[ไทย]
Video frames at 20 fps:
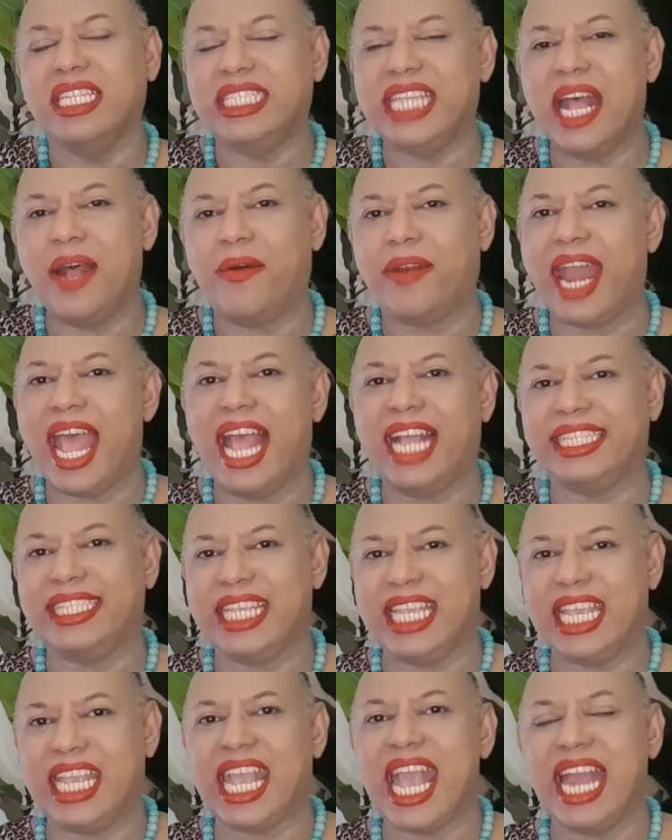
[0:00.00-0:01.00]
ชาวรา
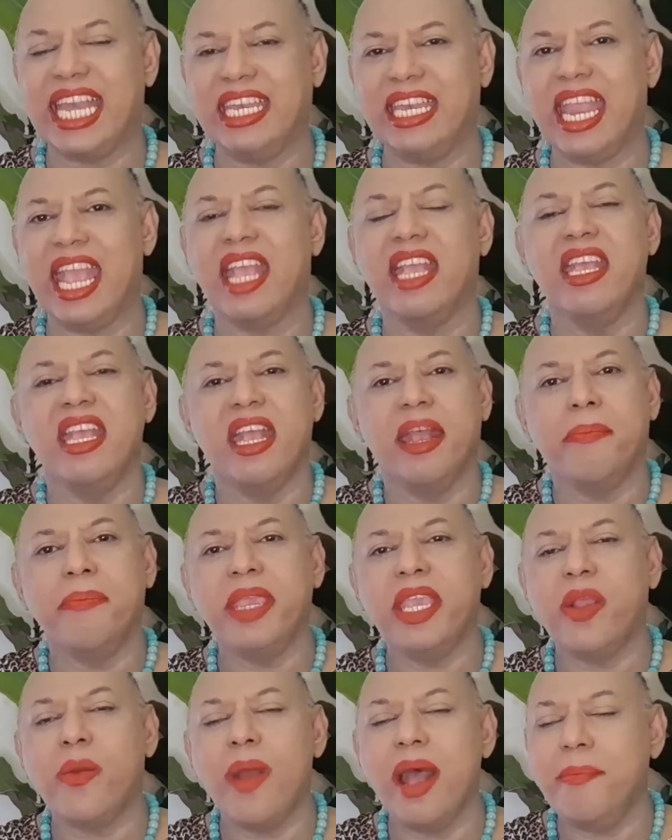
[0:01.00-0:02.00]
ศีกันเนี่ย
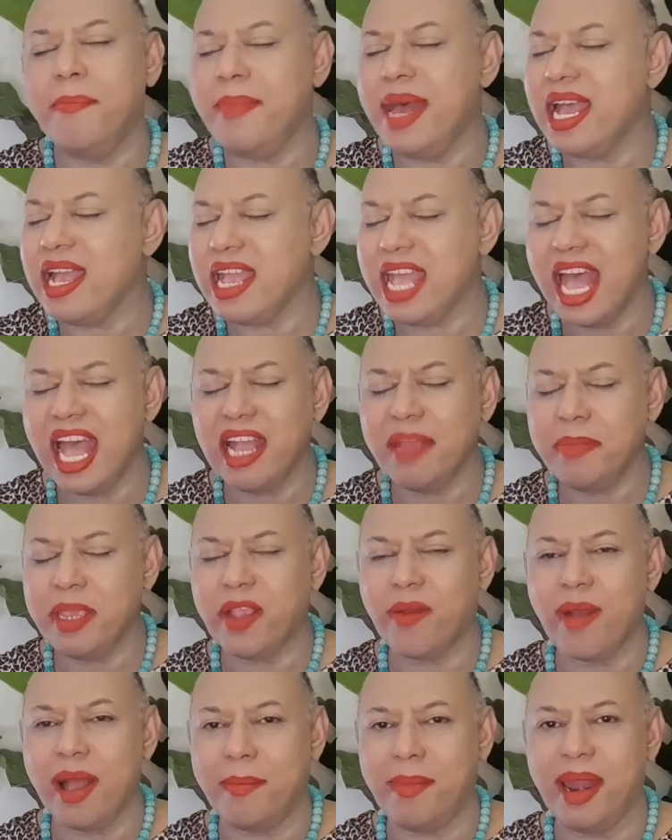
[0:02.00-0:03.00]
มีความมั่งคั่งมี
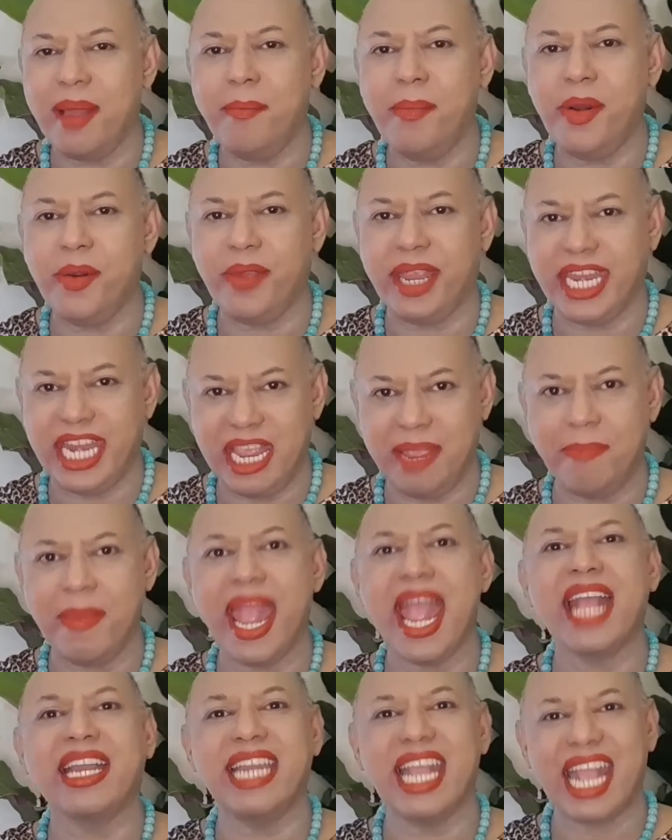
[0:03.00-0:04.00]
ความร่ำรวยดี
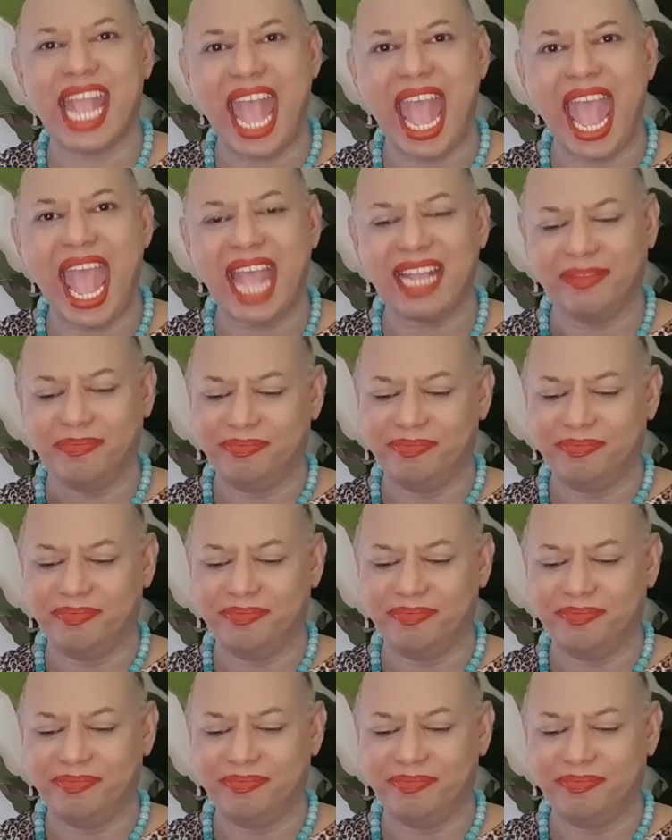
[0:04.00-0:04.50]
มากนะคะ